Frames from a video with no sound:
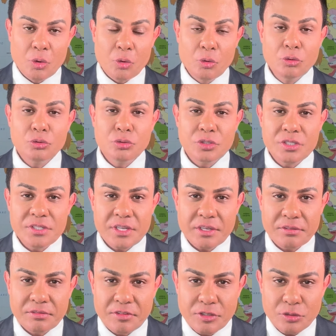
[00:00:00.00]
Um dos
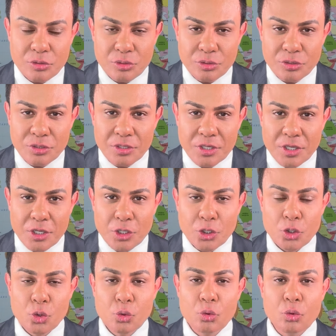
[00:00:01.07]
serviços
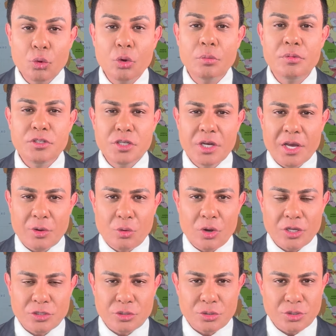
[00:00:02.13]
que o Clube de
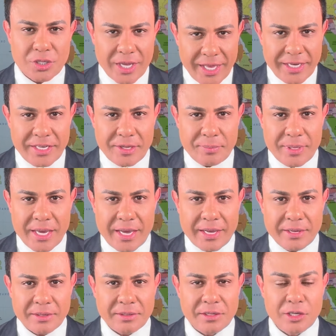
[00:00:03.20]
Negócios LMA
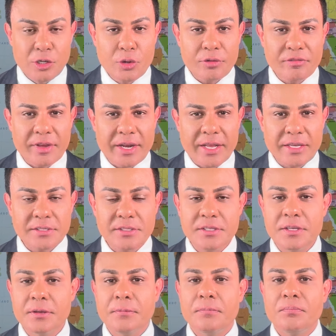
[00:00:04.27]
lhe oferece
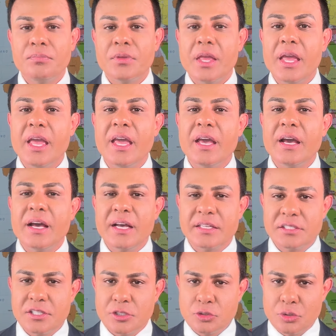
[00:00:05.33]
é
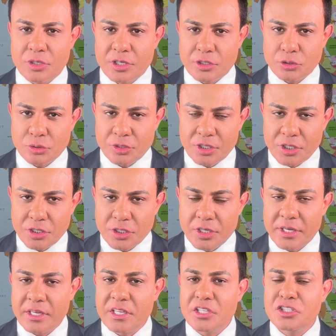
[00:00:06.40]
assessoria
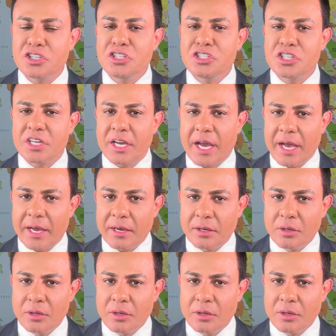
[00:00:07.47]
jurídica e te indicar